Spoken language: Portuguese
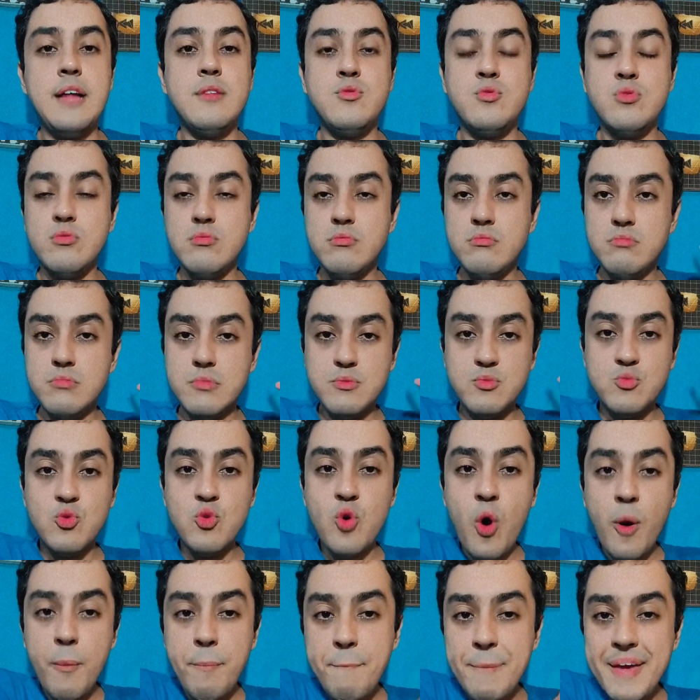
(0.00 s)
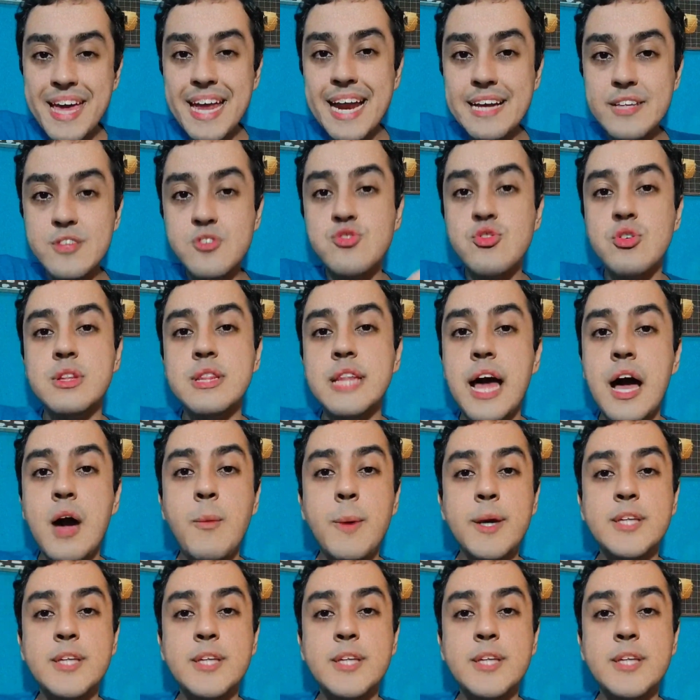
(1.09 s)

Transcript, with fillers: Do, do operacional